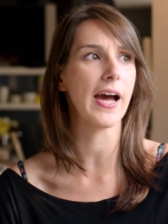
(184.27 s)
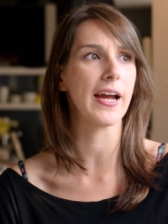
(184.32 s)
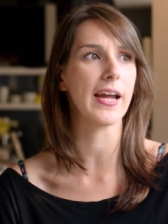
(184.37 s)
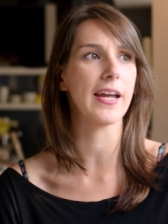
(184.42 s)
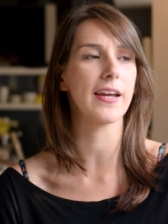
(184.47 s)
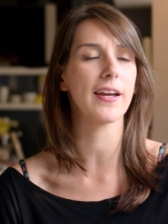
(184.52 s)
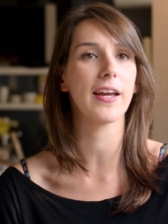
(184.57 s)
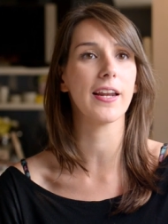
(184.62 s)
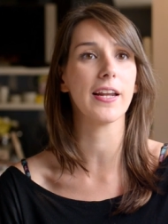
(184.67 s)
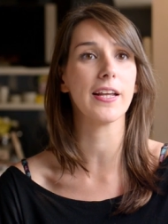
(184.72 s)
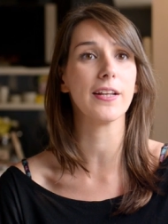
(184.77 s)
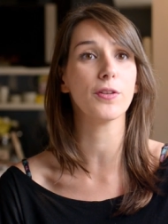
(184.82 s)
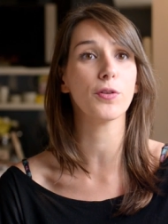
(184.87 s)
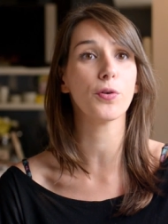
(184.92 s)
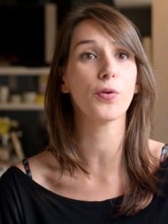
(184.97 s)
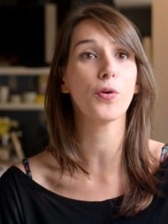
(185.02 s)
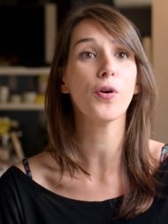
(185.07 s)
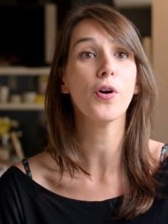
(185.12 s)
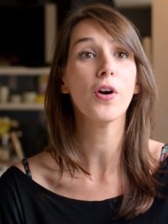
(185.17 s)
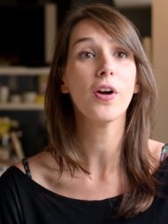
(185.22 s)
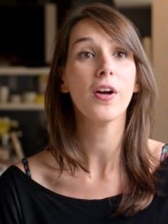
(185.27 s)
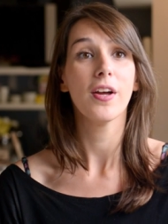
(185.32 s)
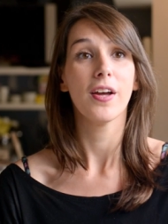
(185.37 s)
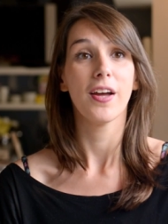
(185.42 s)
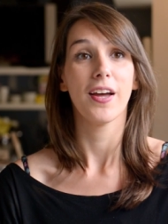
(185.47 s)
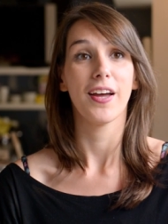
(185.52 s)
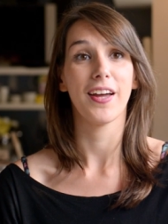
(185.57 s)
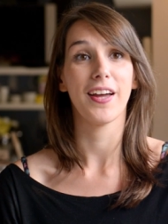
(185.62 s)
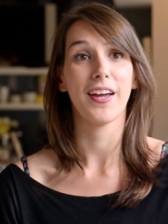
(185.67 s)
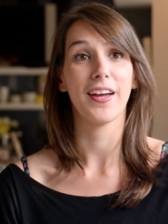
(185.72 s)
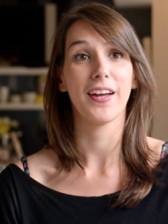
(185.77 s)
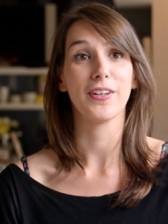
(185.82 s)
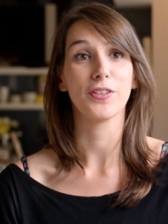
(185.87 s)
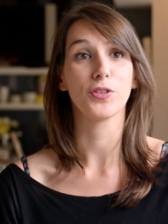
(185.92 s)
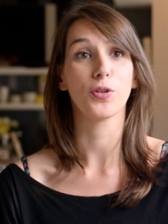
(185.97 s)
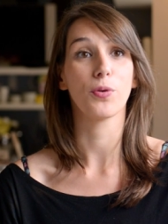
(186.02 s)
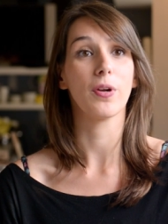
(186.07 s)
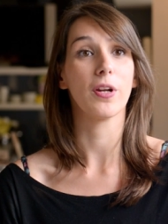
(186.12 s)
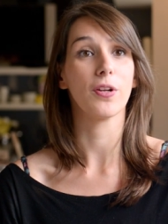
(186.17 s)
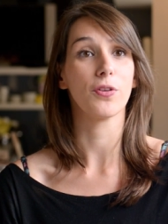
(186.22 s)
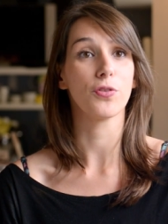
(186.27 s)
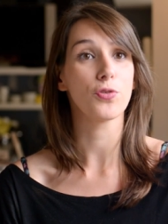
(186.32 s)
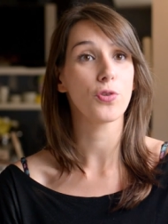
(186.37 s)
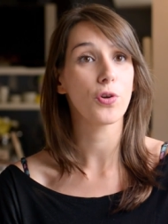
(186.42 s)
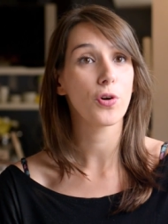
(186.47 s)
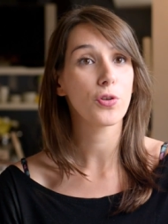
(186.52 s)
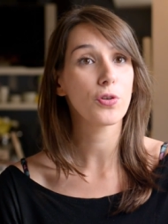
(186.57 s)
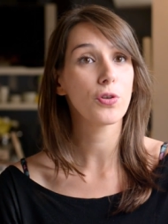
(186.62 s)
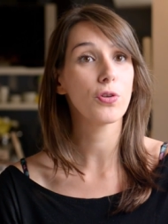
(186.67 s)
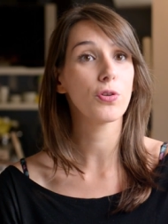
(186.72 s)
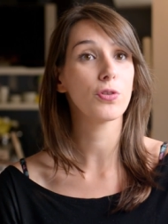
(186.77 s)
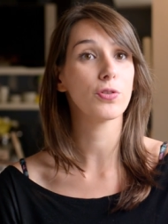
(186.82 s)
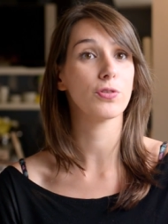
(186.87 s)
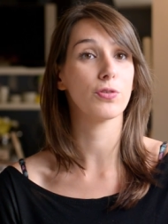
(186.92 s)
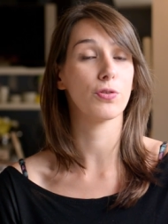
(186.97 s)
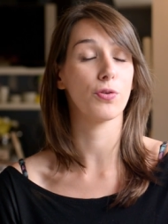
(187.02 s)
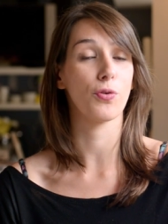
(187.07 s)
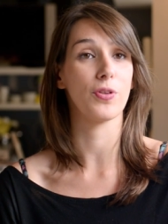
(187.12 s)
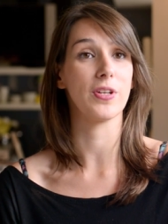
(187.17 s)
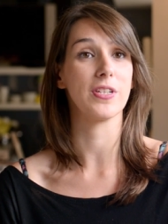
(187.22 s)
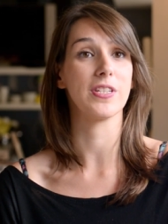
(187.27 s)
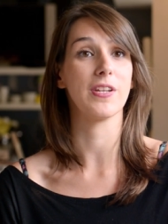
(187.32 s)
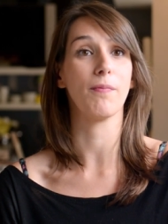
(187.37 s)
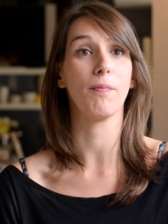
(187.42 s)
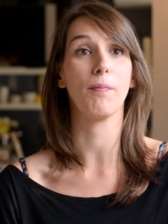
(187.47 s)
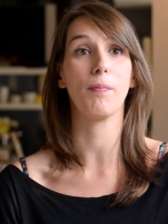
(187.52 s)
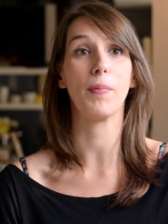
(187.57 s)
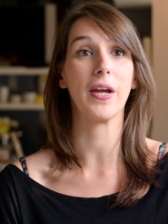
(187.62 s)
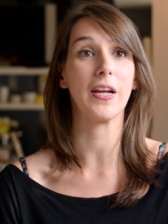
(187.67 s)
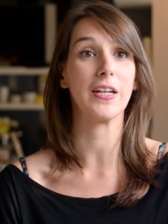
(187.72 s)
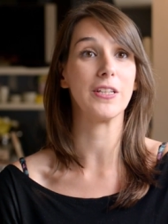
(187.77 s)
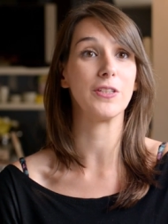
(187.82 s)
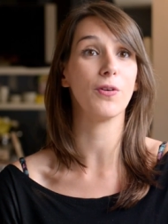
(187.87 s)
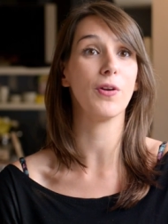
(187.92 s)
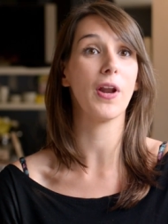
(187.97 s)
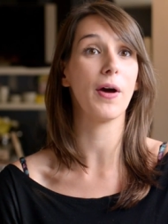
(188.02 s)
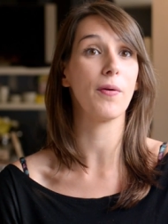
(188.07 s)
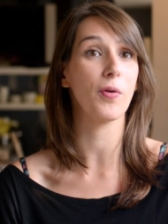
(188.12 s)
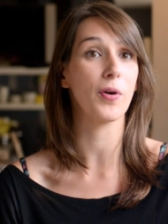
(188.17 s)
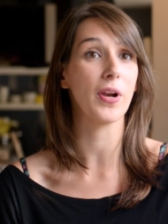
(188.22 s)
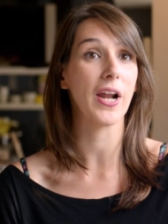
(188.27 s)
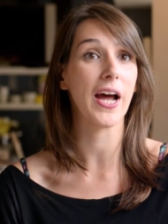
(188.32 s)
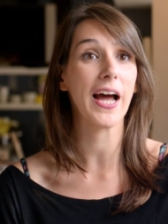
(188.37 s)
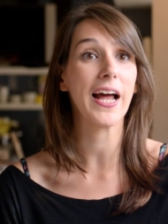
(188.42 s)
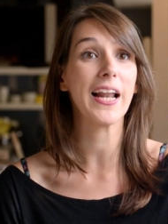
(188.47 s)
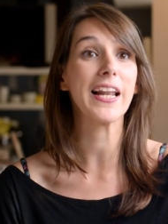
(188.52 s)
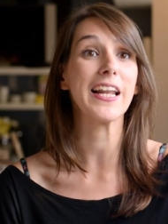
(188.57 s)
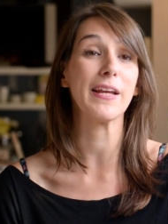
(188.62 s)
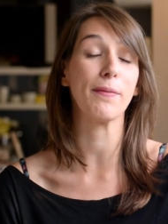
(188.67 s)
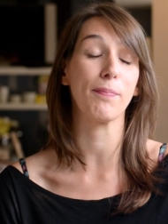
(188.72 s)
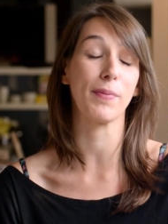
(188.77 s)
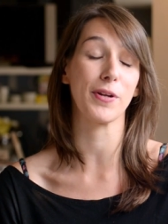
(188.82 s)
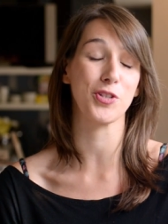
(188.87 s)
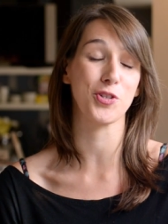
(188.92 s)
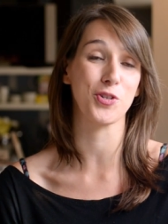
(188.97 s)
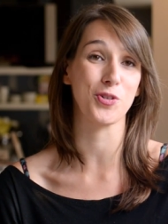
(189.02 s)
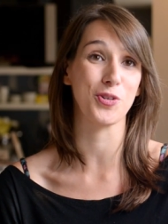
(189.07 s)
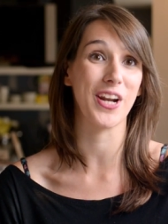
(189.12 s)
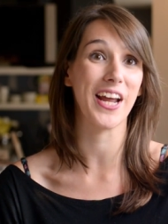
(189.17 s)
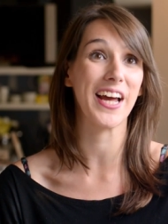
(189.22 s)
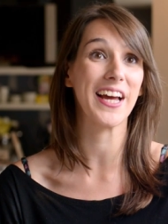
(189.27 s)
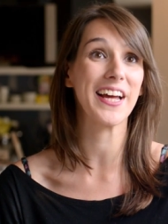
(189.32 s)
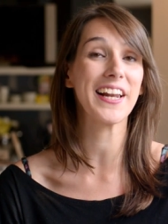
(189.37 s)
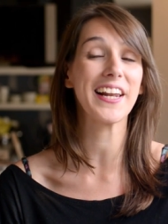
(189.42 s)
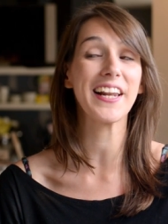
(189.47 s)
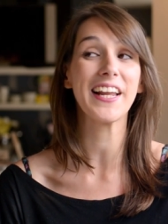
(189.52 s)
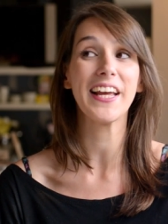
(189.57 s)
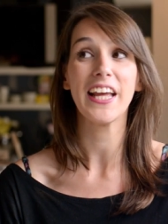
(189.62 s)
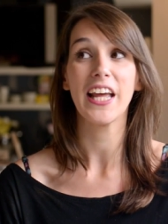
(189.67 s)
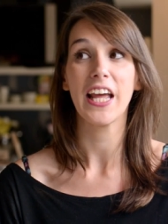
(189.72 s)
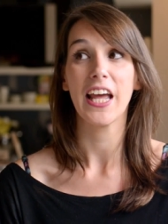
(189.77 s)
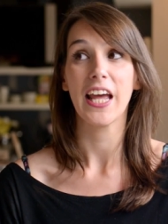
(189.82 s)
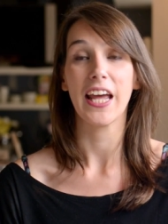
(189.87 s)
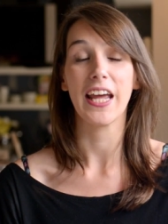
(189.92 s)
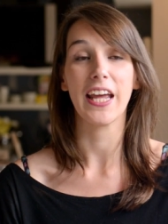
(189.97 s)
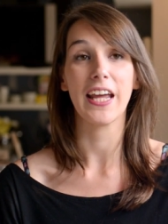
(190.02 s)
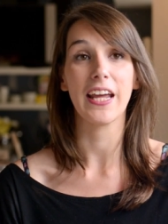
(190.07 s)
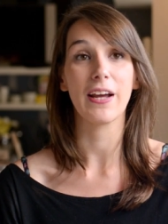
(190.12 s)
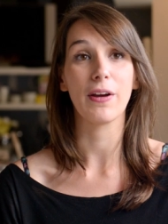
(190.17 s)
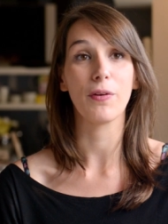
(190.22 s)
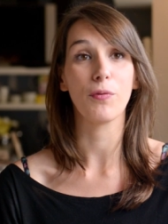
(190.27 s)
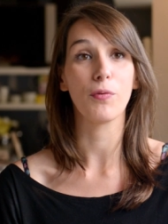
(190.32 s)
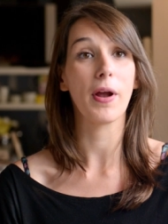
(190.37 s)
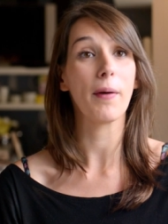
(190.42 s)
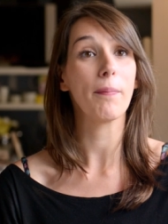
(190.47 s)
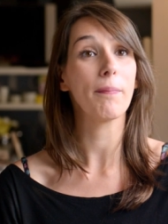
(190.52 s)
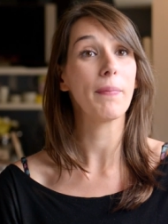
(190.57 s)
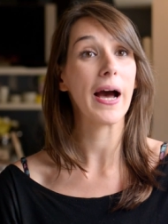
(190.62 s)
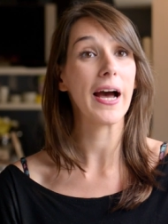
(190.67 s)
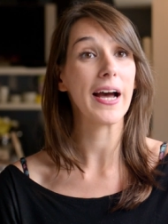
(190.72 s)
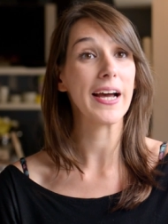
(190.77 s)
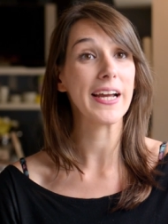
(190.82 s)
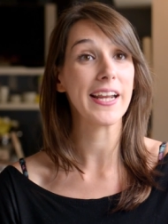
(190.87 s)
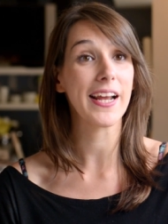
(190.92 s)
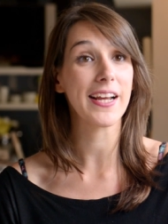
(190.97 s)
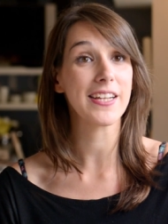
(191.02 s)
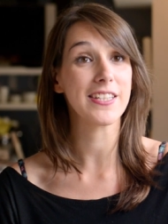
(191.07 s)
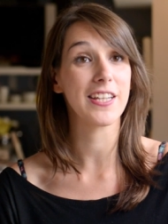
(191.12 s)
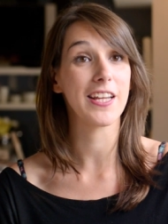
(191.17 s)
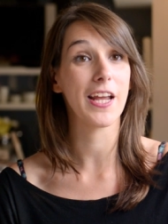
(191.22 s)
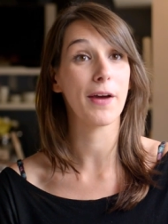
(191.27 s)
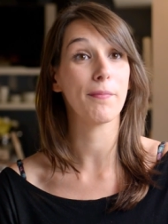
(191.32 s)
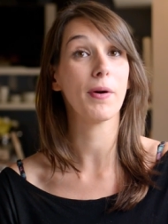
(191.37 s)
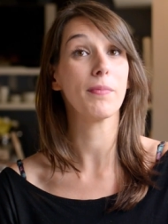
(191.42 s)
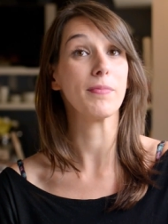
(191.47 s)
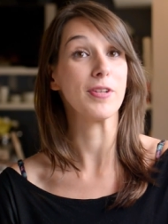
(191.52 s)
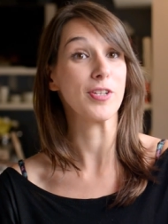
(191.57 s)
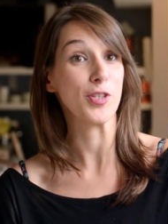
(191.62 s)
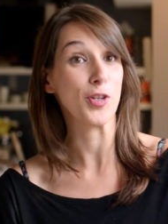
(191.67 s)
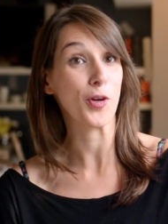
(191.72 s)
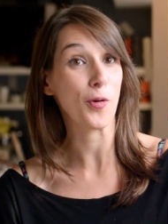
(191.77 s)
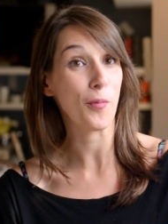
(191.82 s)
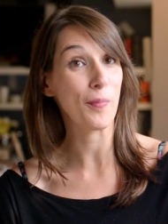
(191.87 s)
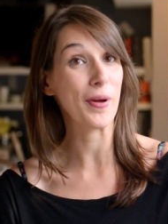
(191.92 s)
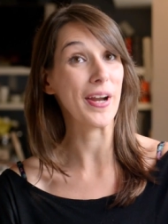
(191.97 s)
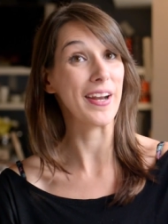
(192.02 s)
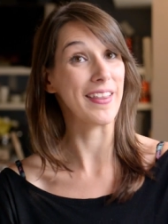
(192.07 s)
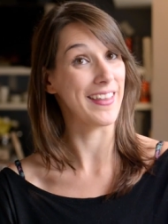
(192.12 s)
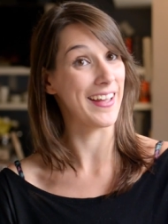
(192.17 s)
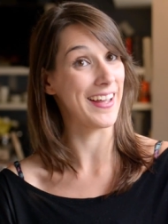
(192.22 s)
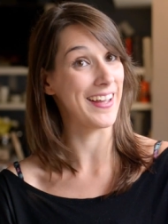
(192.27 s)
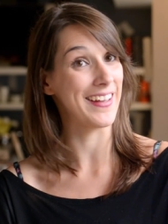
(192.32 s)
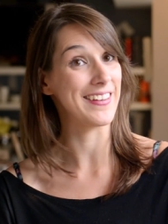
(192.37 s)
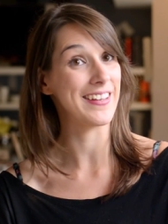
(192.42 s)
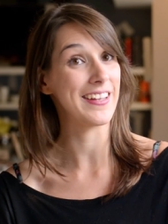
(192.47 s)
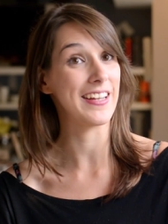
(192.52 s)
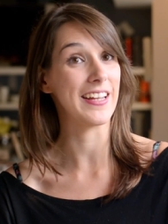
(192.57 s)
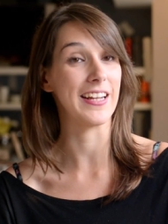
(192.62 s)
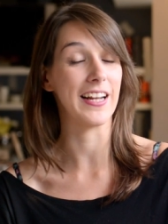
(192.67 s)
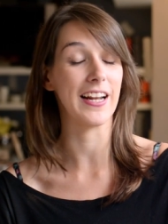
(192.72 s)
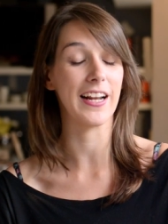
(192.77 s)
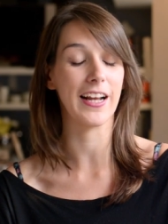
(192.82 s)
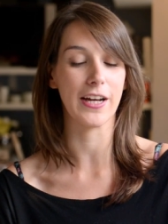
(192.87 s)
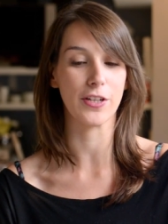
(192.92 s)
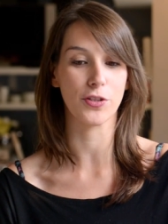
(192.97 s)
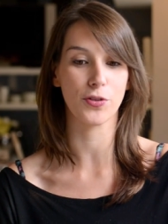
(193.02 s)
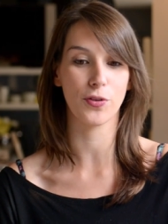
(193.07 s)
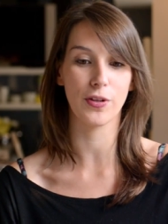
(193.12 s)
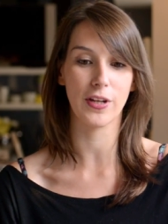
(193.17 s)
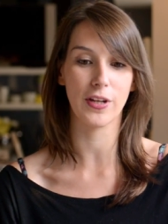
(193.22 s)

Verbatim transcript: han escrito eh, sobre nosotros y nuestro desempeño laboral y personal en una página que se llama Misión Verdad. En el caso